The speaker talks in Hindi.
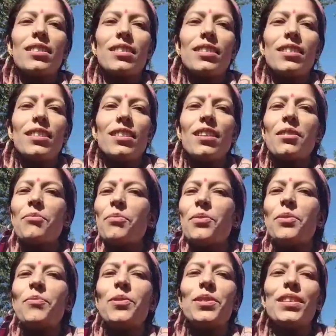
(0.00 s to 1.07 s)
सकती थी ना
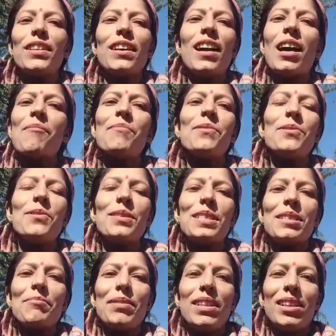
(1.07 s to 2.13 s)
वो मुझे आप लोगों
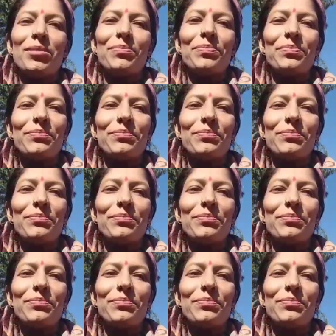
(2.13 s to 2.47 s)
से मिला